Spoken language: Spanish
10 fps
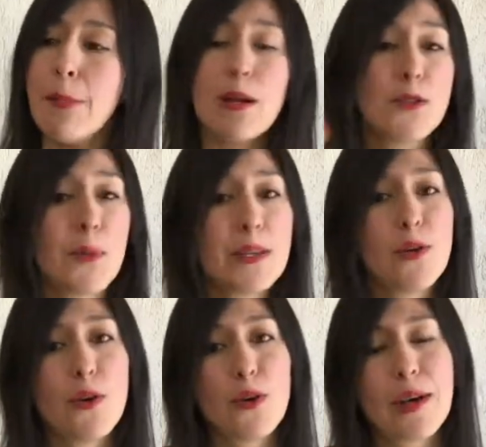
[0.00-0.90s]
Pero sobre
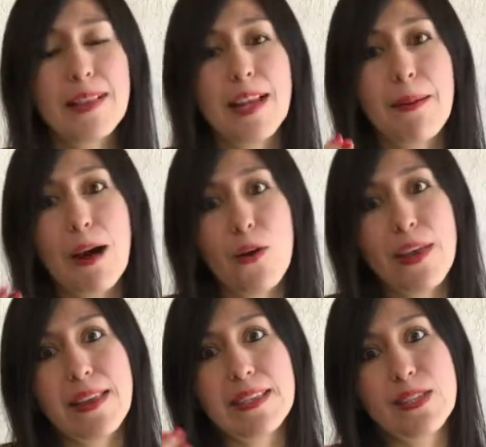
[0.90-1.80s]
todo creo que el trabajo
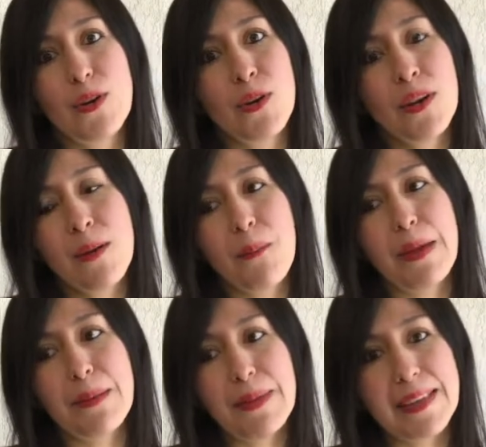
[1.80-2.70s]
de edición
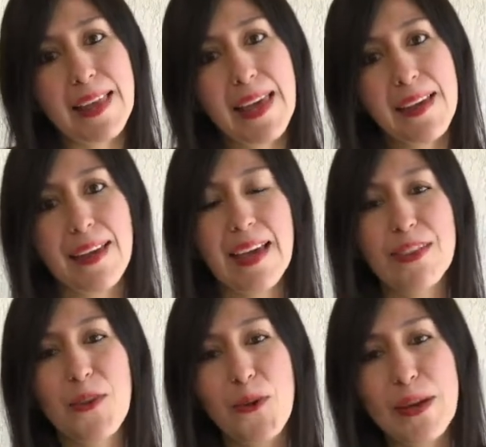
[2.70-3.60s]
permite que
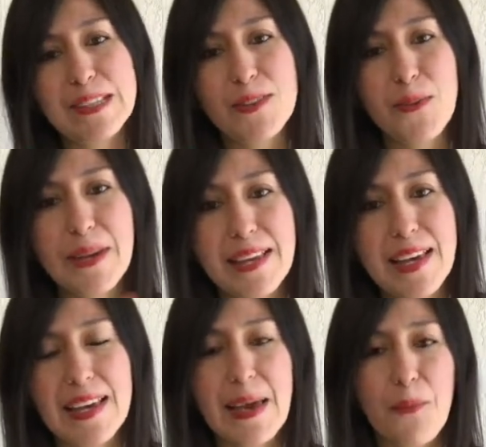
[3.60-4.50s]
todo esto
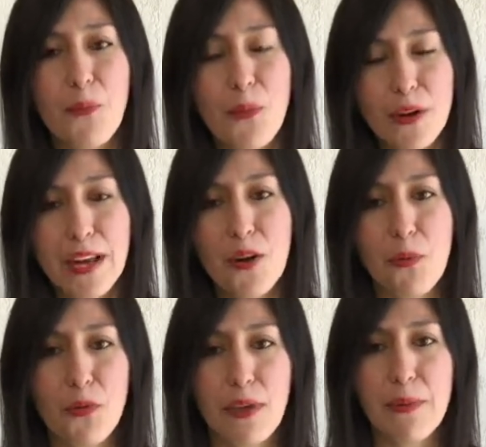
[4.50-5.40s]
brille y embone
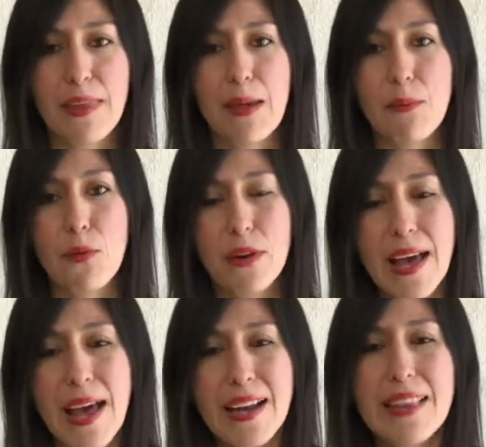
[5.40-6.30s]
como debe de
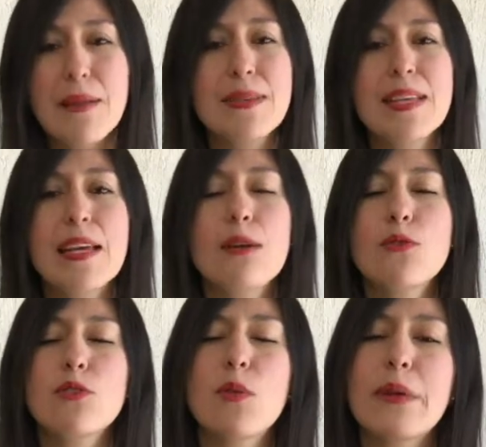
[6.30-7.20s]
embonar. Tal vez hay
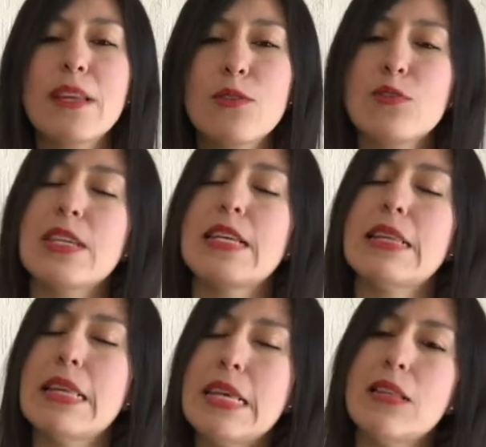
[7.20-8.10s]
algunos momentos
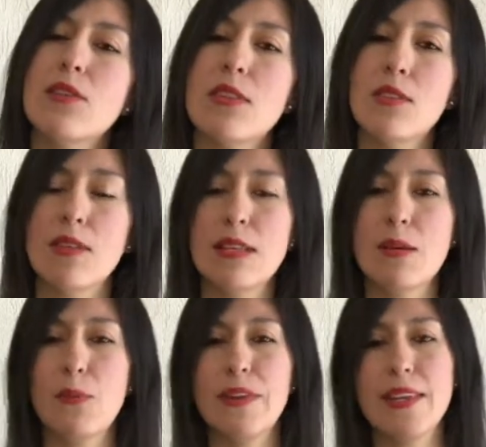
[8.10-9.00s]
chiquititos en donde
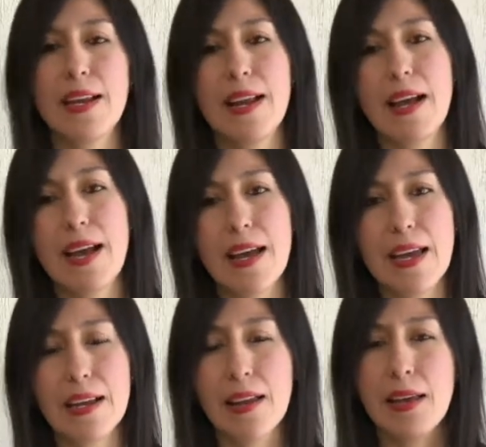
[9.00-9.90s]
se puede llegar a
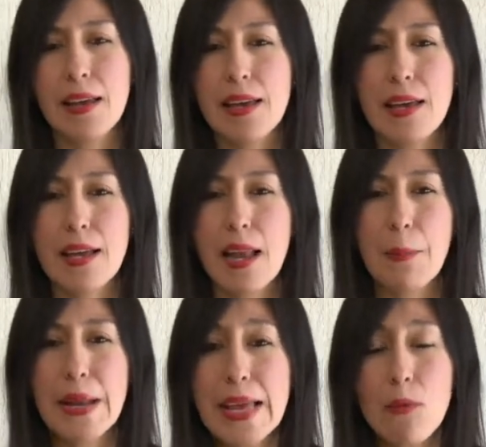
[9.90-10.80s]
caer eh,
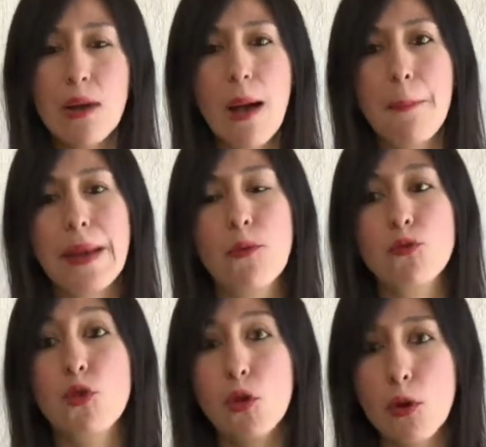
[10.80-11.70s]
la película, pero
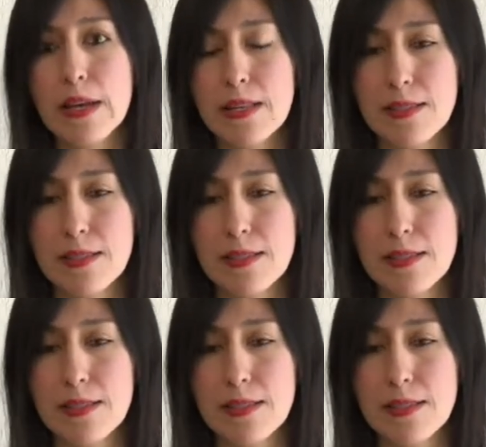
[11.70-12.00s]
todo lo que te